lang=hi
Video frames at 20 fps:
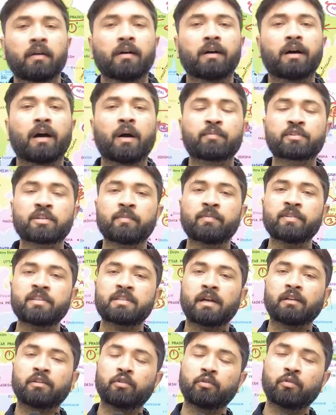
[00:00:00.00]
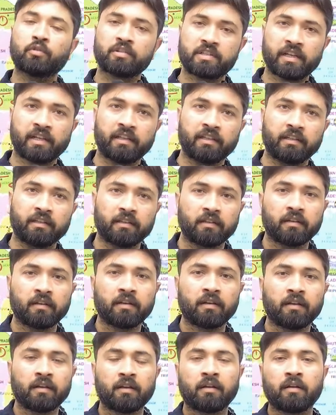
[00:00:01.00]
आप सभी साथियों को जय हिंद
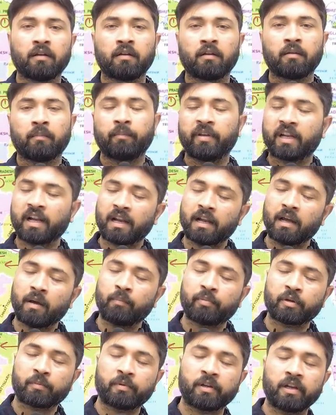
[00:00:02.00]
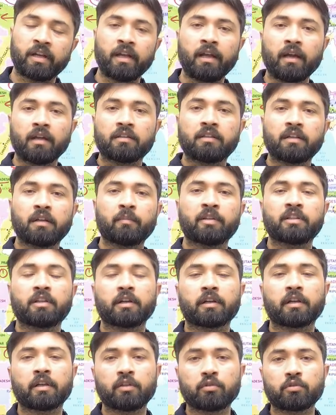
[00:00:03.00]
मेरा नाम प्रबल है अध्ययन
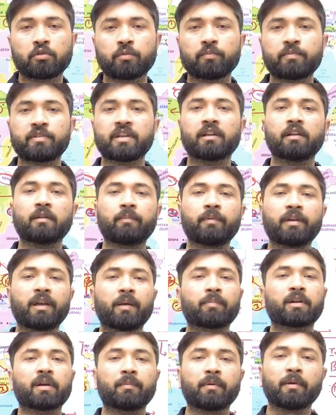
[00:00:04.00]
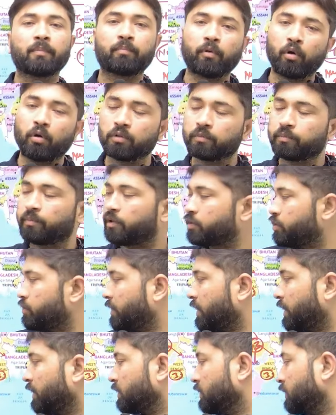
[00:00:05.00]
मंत्री के यूट्यूब चैनल पे आपका मैं बहुत बहुत
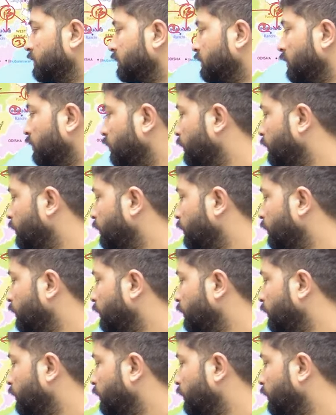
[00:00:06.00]
स्वागत करता हूँ